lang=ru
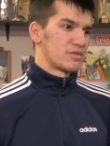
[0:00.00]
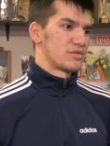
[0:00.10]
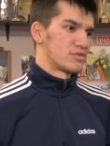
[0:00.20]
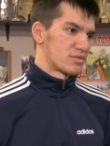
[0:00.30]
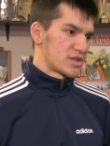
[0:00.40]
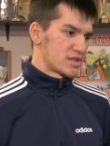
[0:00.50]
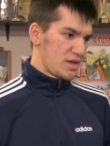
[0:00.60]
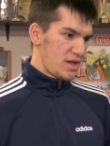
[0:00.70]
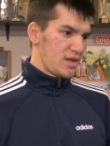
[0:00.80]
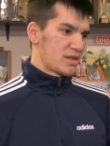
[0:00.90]
то есть у нас
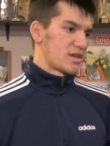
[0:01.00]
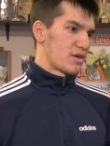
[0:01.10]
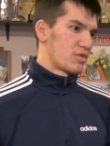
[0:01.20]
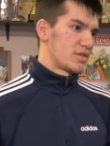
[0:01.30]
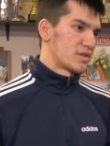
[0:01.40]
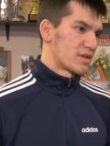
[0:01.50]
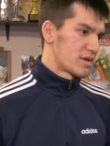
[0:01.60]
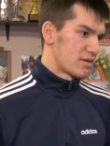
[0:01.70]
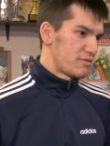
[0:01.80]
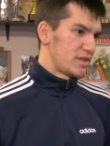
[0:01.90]
такой
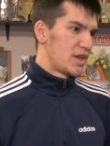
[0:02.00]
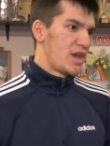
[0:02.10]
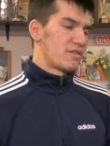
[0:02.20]
это э, вид,